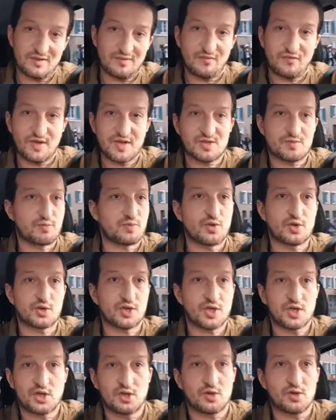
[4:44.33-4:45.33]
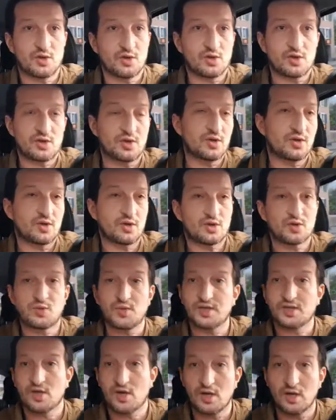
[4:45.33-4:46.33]
Facebook, euh,
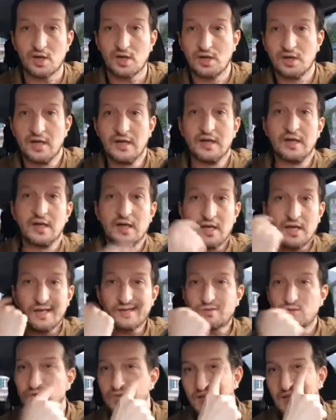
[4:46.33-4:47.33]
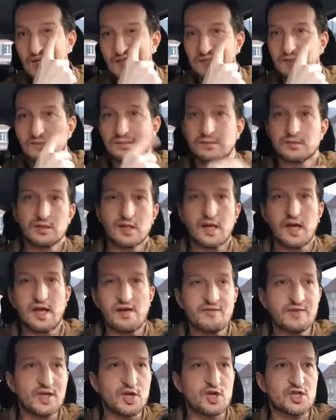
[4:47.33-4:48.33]
Twitter, et tout ça
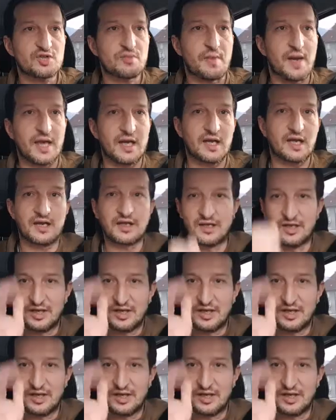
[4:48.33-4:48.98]
avec le smile.